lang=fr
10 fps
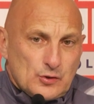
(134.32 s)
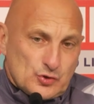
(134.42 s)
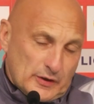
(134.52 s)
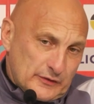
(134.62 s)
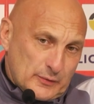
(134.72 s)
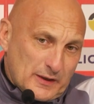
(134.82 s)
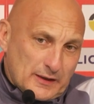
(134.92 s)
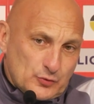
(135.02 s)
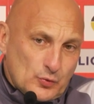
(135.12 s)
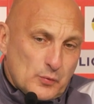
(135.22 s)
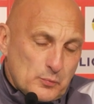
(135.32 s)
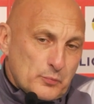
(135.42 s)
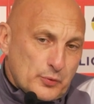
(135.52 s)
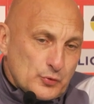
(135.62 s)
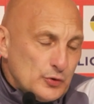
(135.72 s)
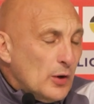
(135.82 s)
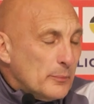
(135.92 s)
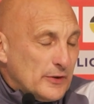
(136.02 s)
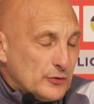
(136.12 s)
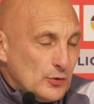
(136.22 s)
je reste malgré tout prudent
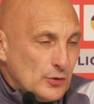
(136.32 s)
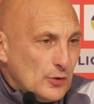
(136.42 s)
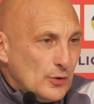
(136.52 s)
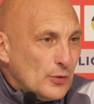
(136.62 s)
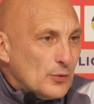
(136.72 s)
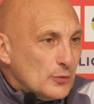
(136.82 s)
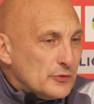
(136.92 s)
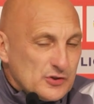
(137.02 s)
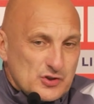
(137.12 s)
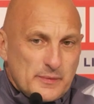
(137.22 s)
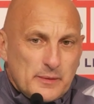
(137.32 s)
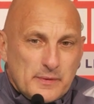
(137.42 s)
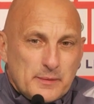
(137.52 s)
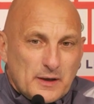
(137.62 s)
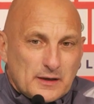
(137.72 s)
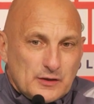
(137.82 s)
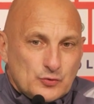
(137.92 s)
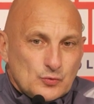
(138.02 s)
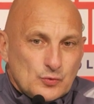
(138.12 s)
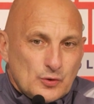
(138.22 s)
parce que euh, on ne sait jamais, mais malgré
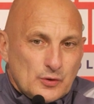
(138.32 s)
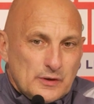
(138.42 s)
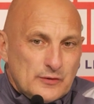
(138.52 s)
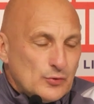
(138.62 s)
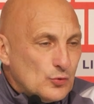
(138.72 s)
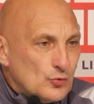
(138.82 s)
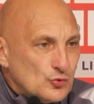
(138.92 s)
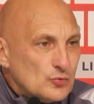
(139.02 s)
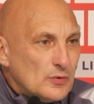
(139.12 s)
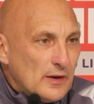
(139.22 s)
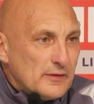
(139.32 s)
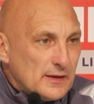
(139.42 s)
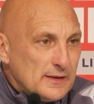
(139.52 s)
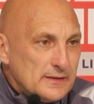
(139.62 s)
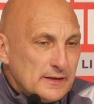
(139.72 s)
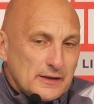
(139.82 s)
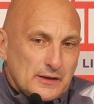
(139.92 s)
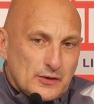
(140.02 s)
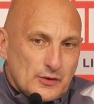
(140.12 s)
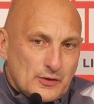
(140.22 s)
tout, euh, il faut qu'on joue avec l'idée
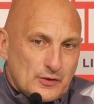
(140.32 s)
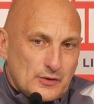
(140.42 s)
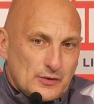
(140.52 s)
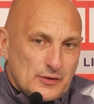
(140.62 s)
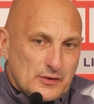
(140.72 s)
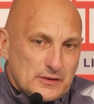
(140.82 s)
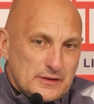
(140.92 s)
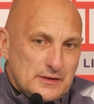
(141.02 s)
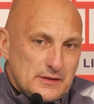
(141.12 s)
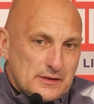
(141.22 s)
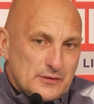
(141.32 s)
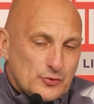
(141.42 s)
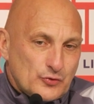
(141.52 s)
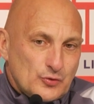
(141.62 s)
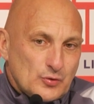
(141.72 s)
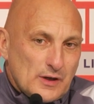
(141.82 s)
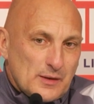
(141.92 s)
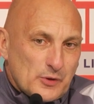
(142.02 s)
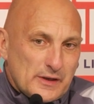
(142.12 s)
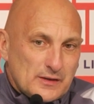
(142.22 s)
euh, qu'il faut se donner les
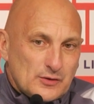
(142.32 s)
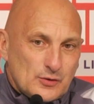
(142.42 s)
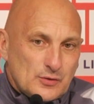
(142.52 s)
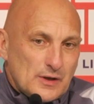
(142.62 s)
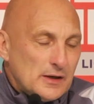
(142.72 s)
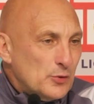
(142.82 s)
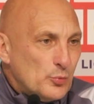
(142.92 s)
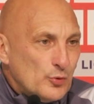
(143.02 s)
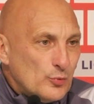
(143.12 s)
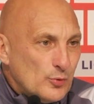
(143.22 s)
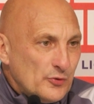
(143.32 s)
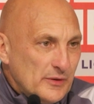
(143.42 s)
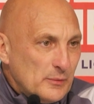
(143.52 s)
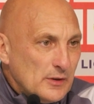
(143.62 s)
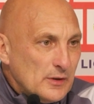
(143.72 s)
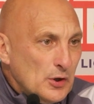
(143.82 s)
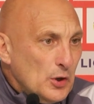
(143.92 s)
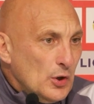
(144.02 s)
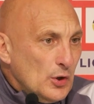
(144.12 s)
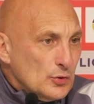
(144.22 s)
moyens d'aller le plus haut possible.
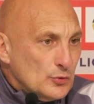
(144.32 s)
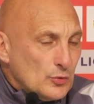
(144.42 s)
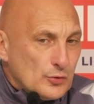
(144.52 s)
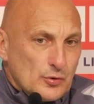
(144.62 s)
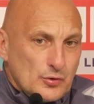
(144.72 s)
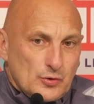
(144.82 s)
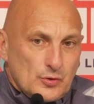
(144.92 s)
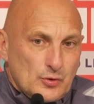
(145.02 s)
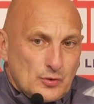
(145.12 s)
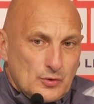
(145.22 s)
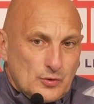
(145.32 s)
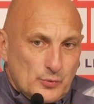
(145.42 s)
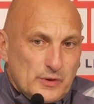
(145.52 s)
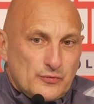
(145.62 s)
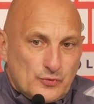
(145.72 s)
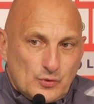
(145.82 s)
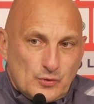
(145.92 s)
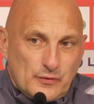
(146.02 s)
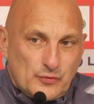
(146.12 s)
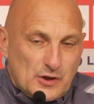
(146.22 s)
Donc oui, il faut,
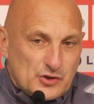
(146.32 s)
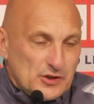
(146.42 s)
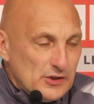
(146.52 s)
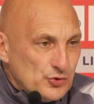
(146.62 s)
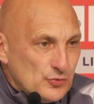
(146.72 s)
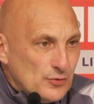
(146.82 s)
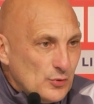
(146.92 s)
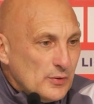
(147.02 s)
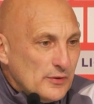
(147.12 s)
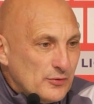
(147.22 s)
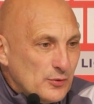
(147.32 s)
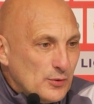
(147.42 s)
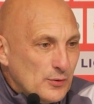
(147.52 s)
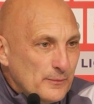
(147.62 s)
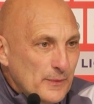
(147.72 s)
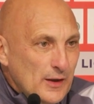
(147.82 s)
il faut lâcher les chevaux, il faut